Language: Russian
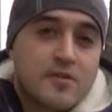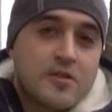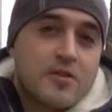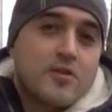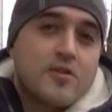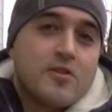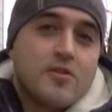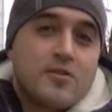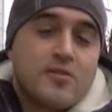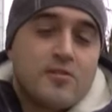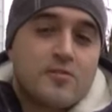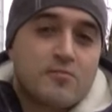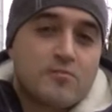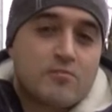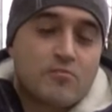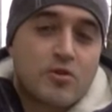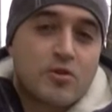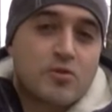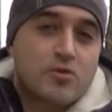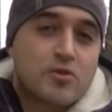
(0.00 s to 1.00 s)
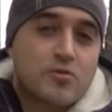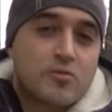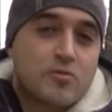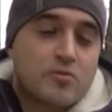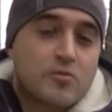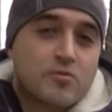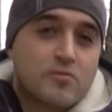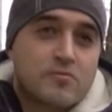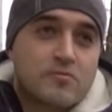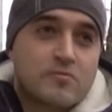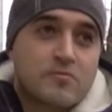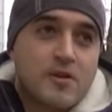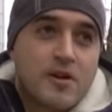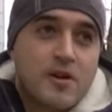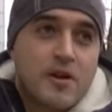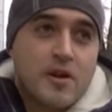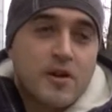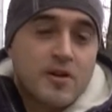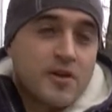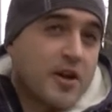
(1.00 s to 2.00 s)
И больше
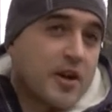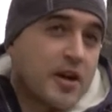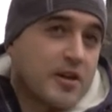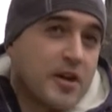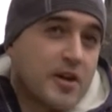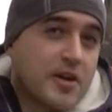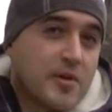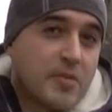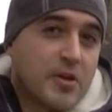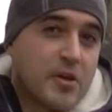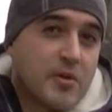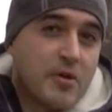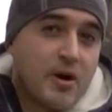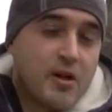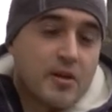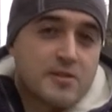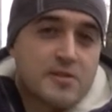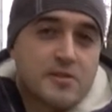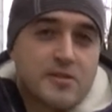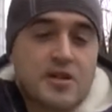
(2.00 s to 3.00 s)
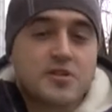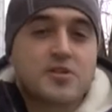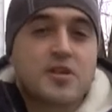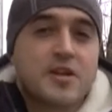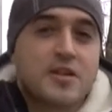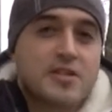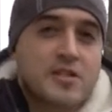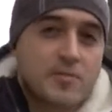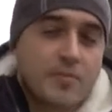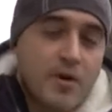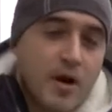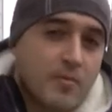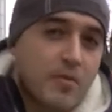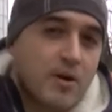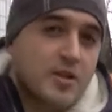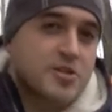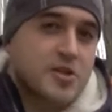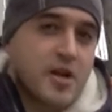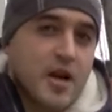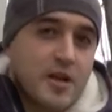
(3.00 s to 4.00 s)
никогда не поднималось, даже если мы
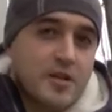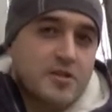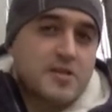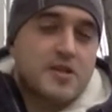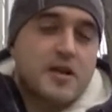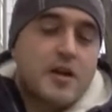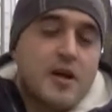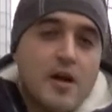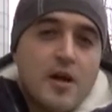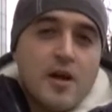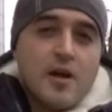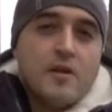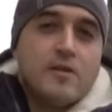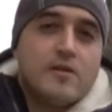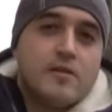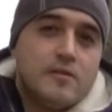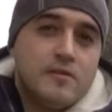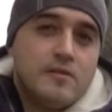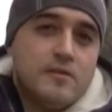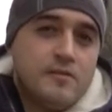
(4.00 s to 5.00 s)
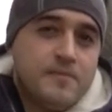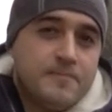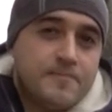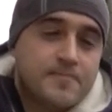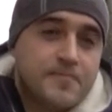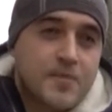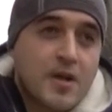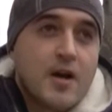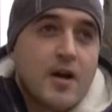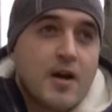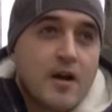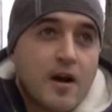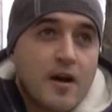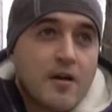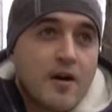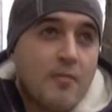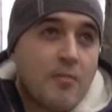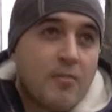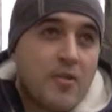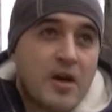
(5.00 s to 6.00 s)
обращались
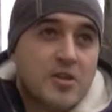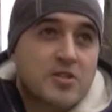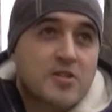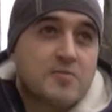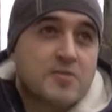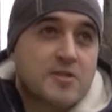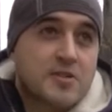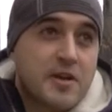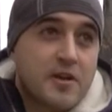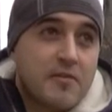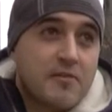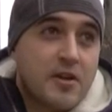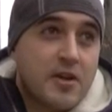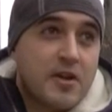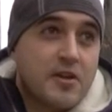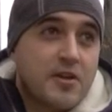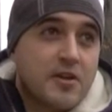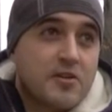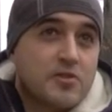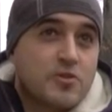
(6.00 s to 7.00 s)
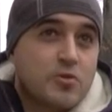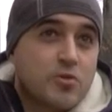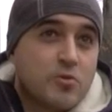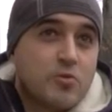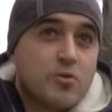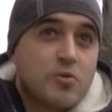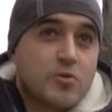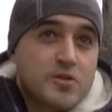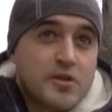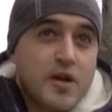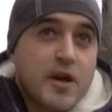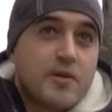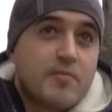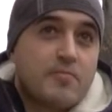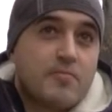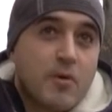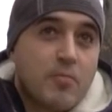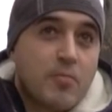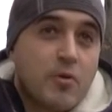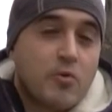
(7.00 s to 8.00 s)
об нашем заявлении, чтобы узнать
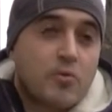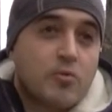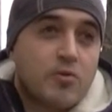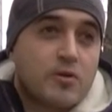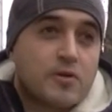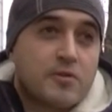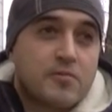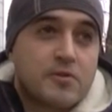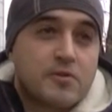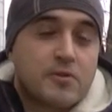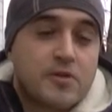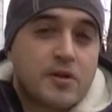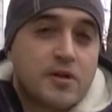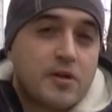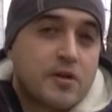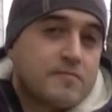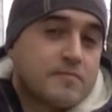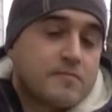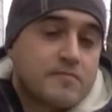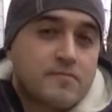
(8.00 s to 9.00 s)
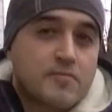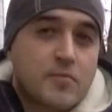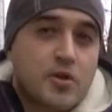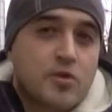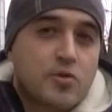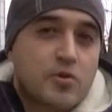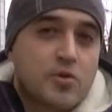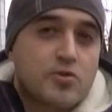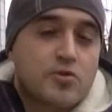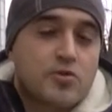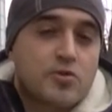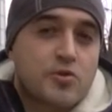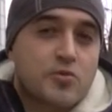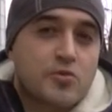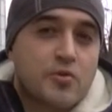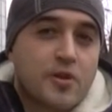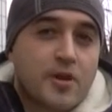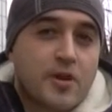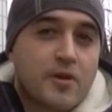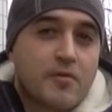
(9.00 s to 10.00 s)
по поводу этого дела. Никто
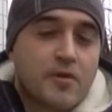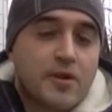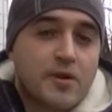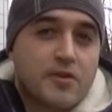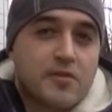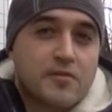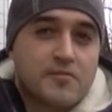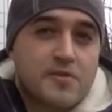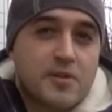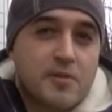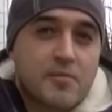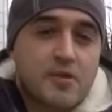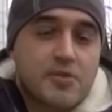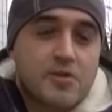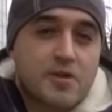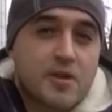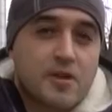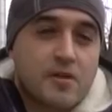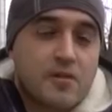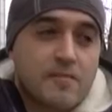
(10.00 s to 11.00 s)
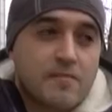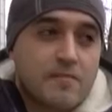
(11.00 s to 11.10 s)
ничего не говорил, и все молчали.